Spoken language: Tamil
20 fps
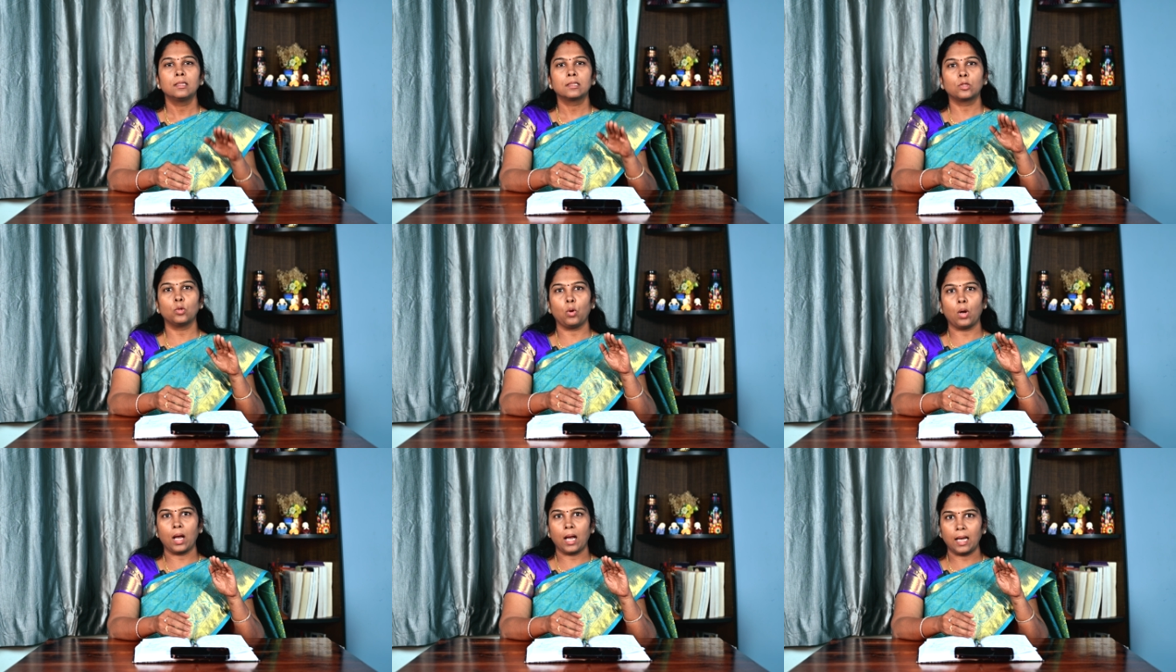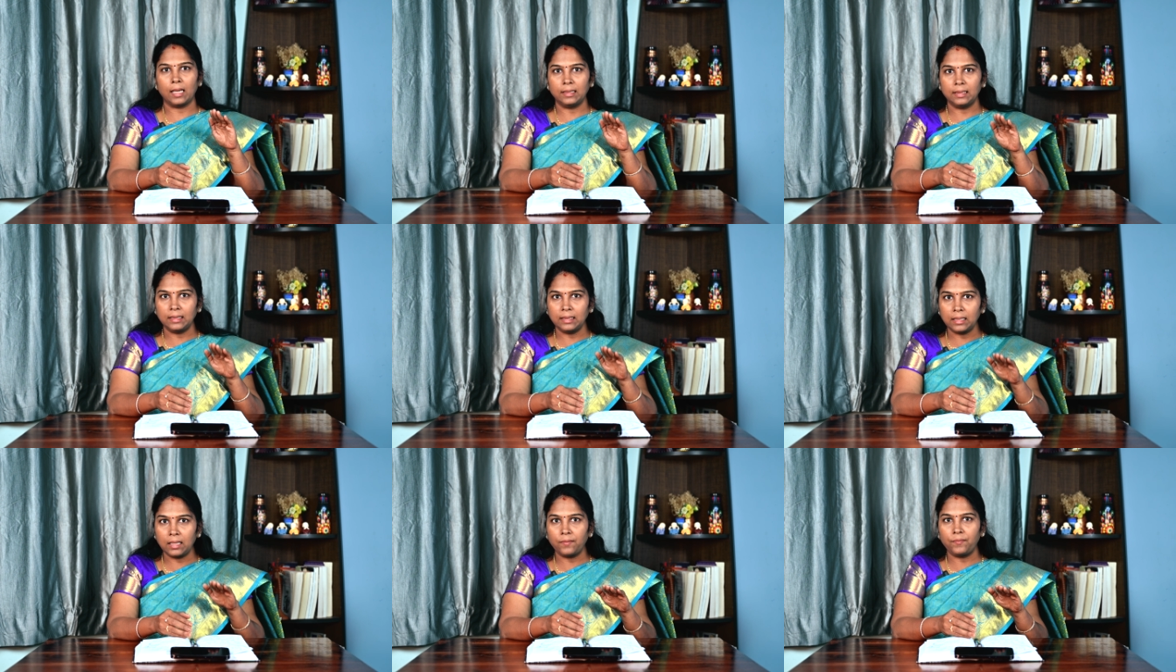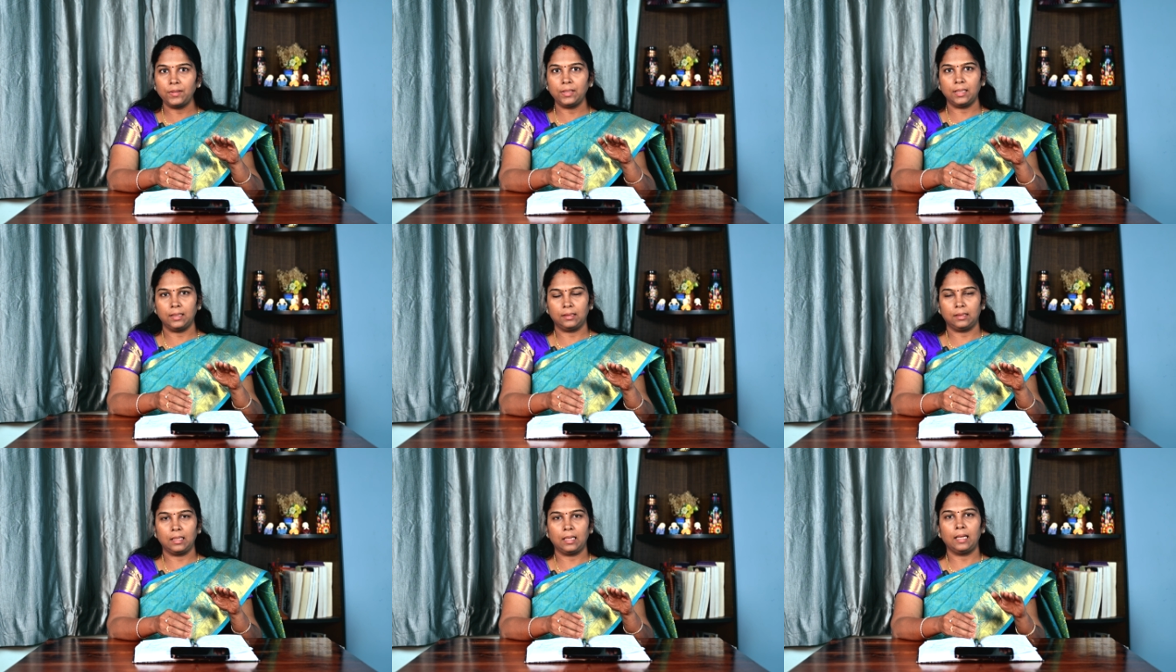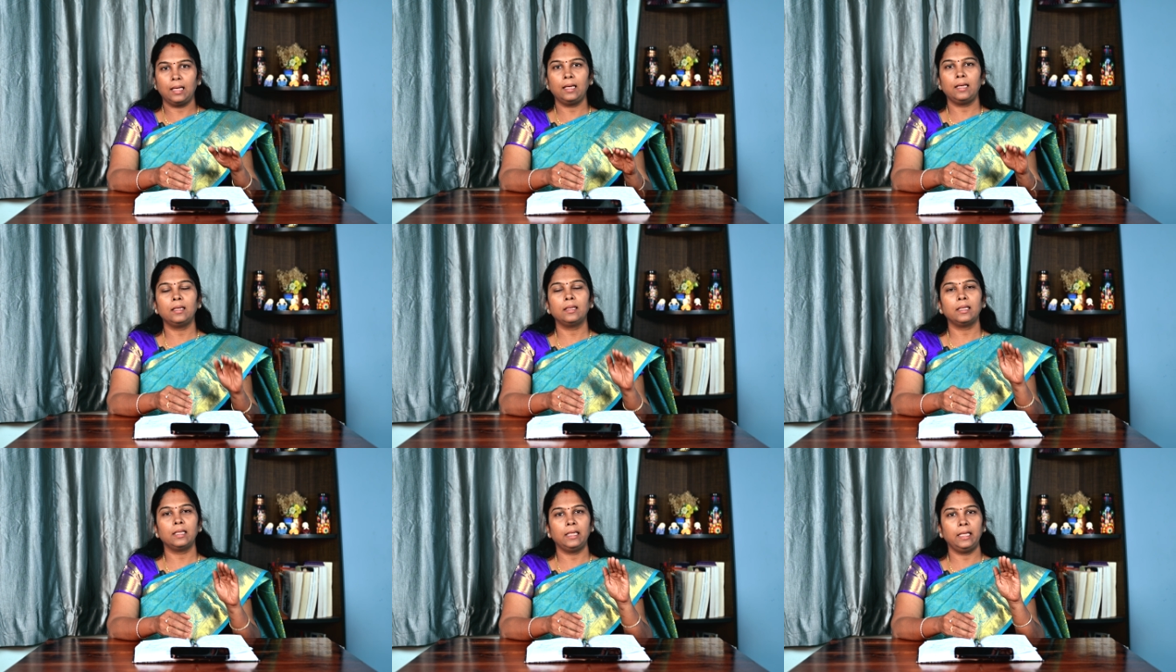ஸோ அந்த விதத்தில்
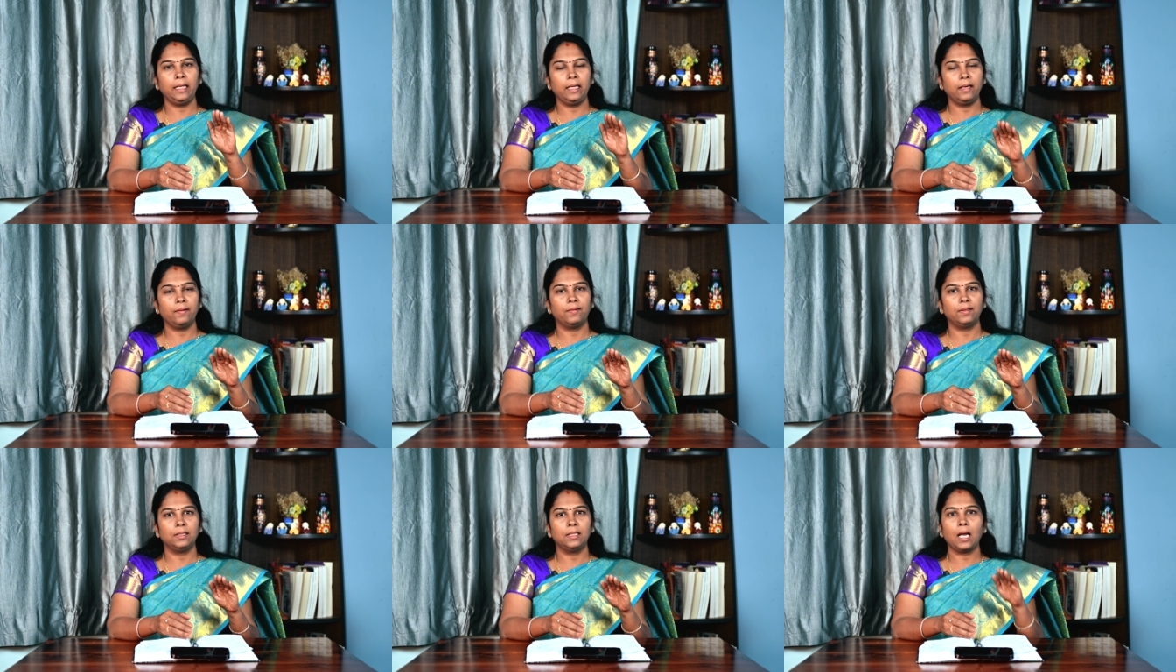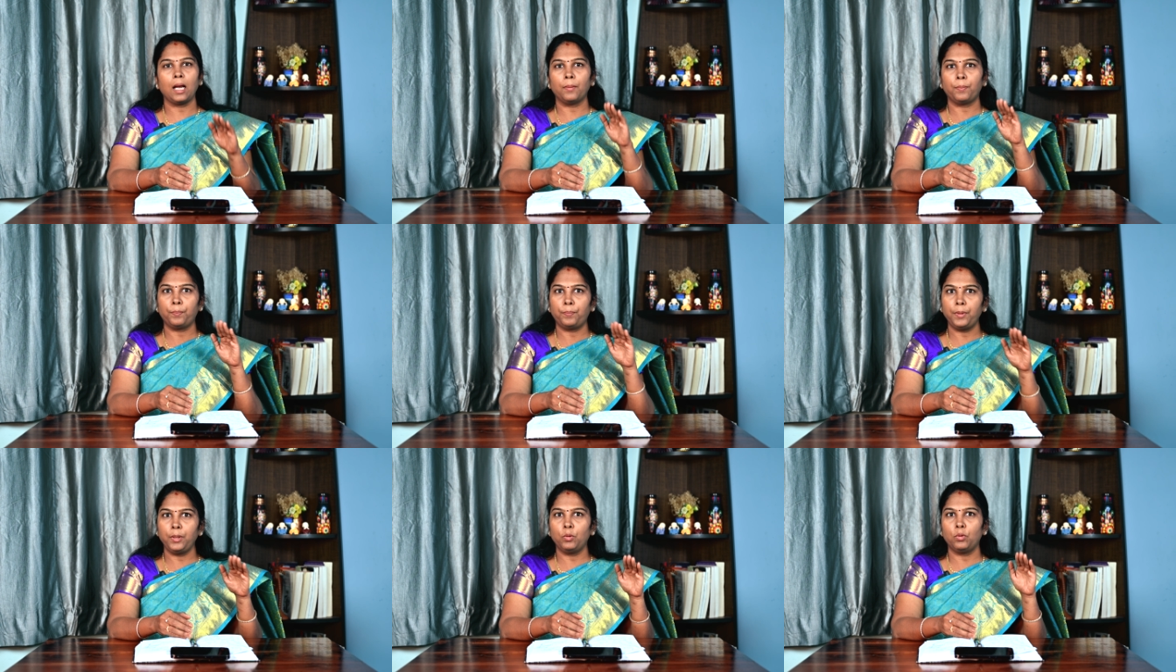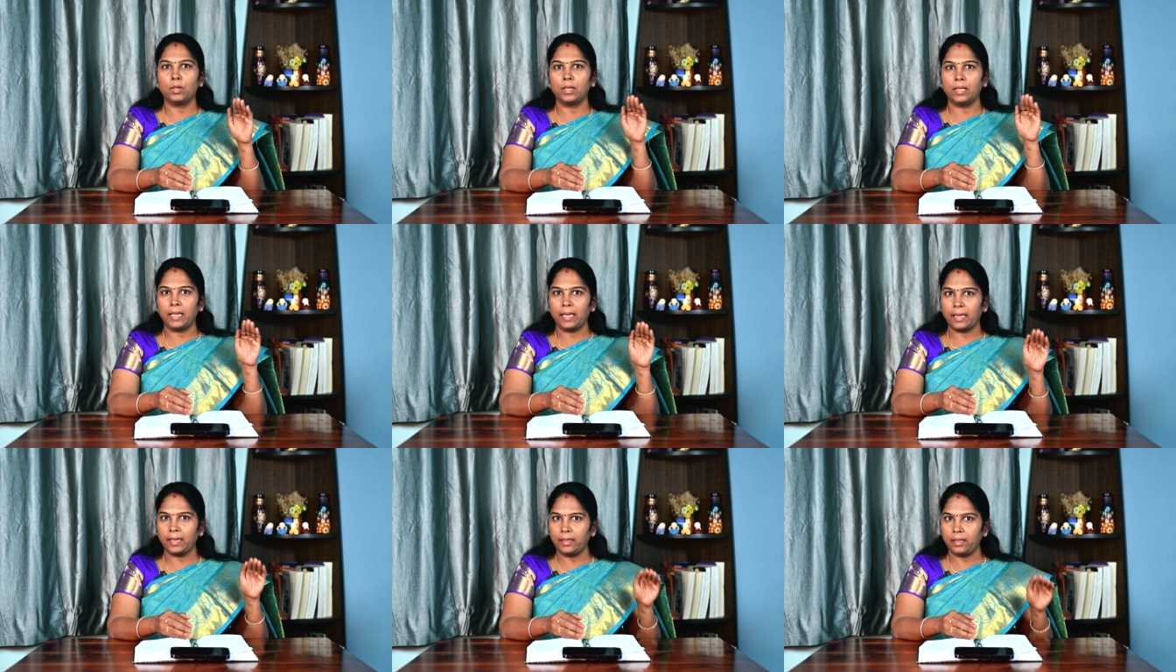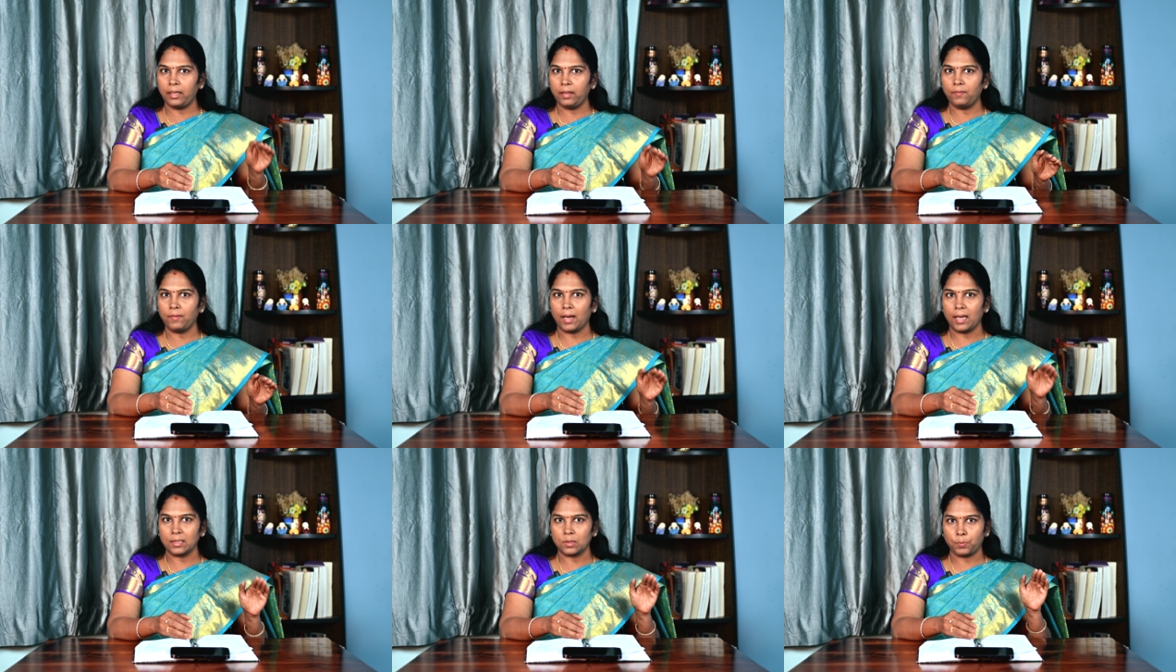நீங்கள் வந்து அப்படி ஒரு
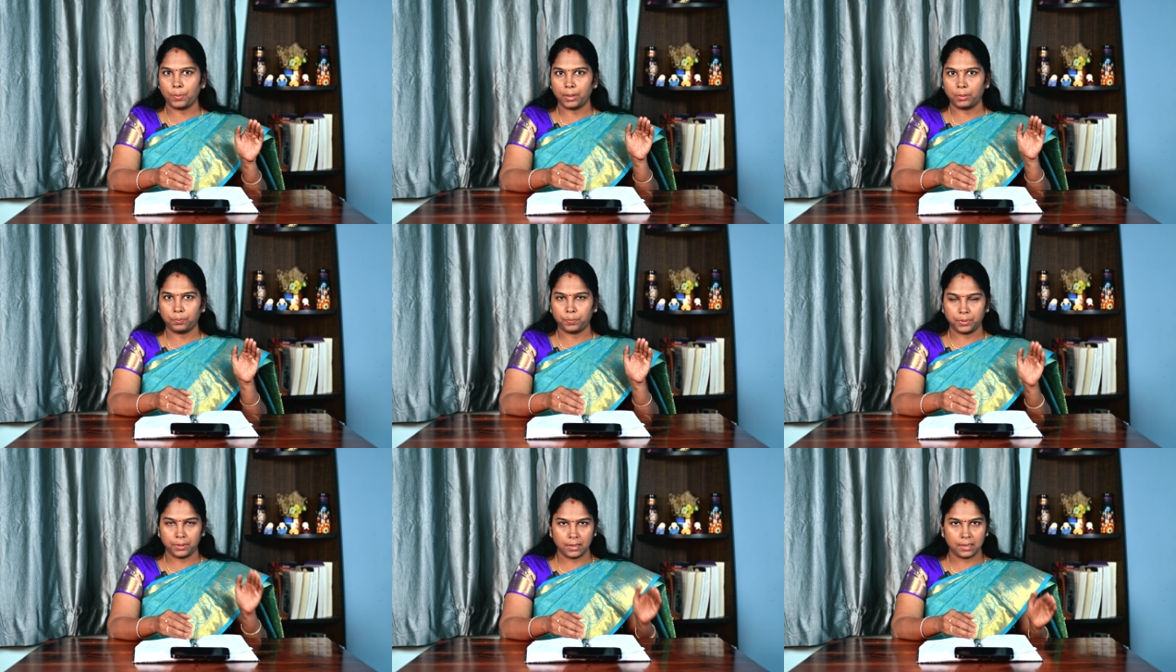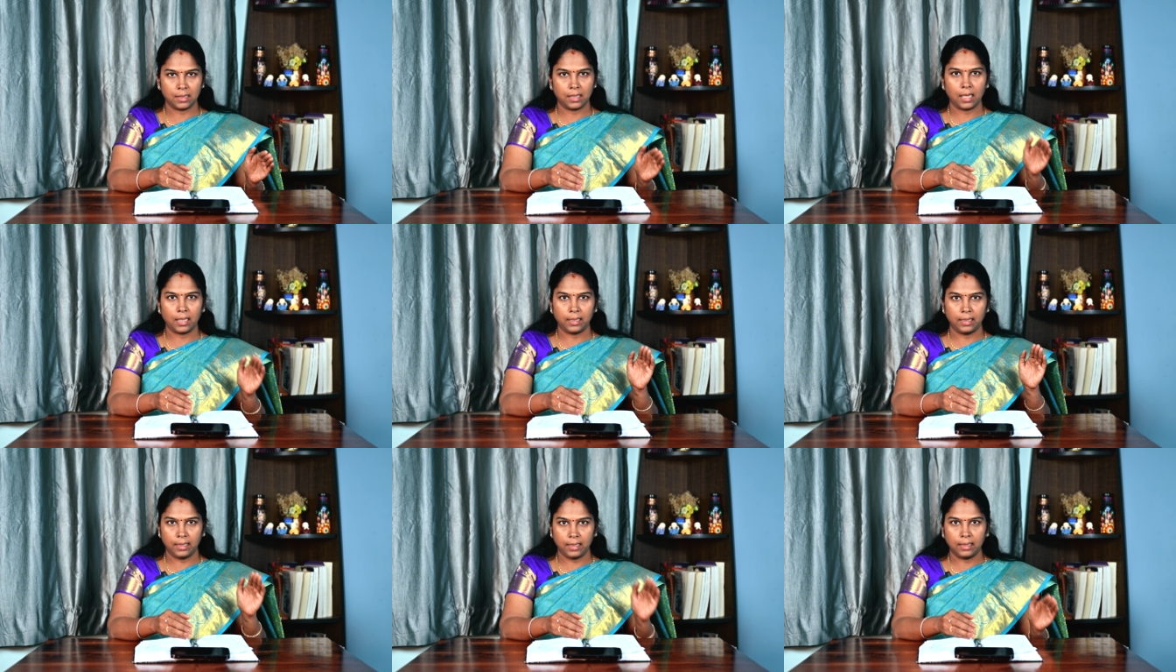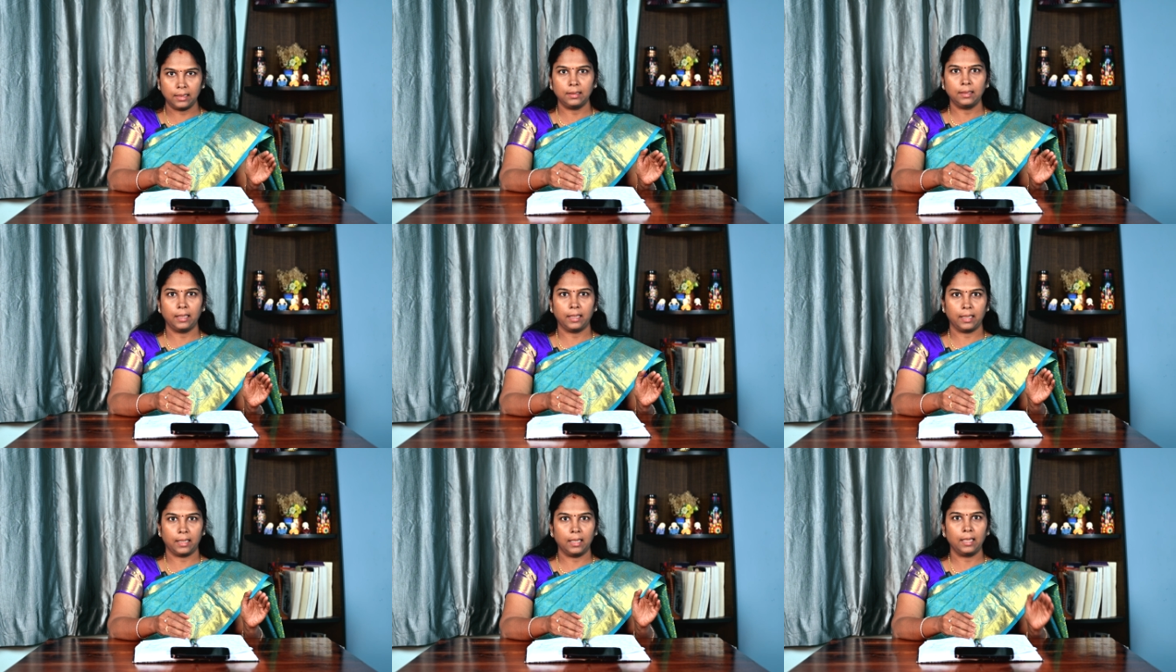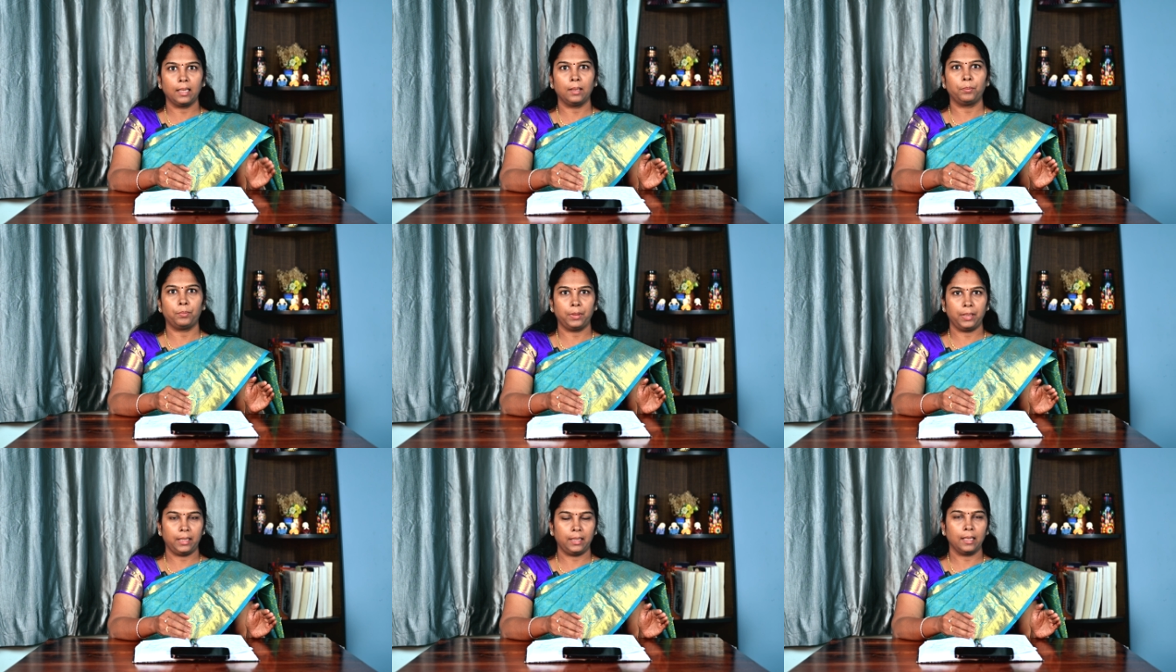நெகட்டிவ் ஆஸ்பெக்ட் பர்சனாக இருந்தீங்க
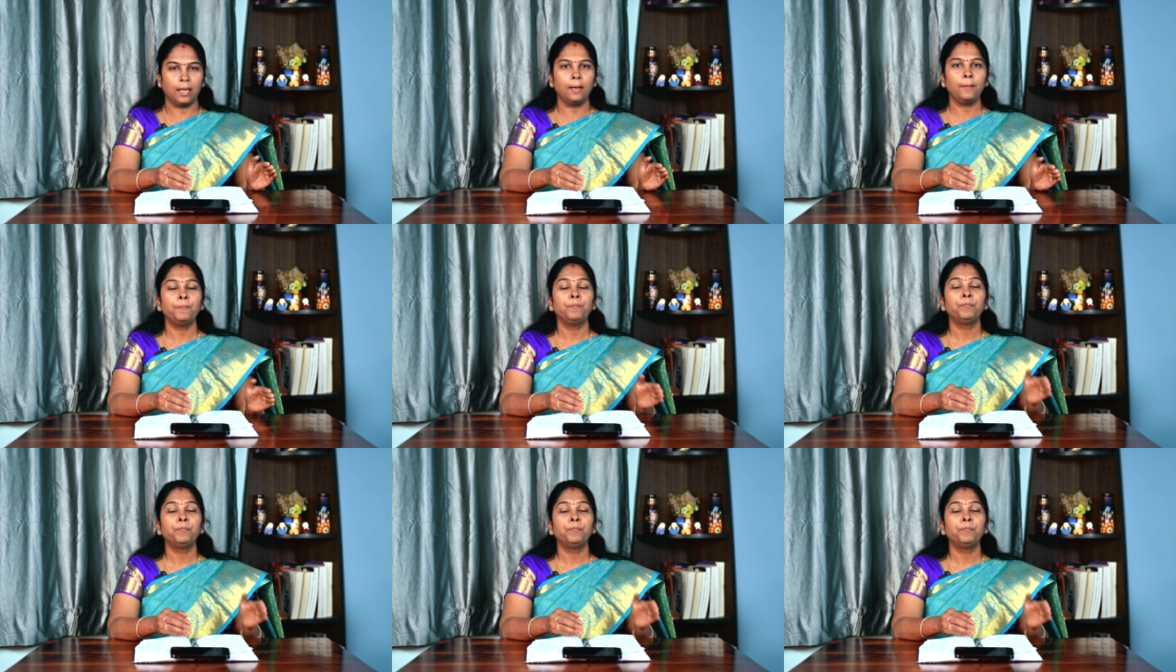அப்படின்னா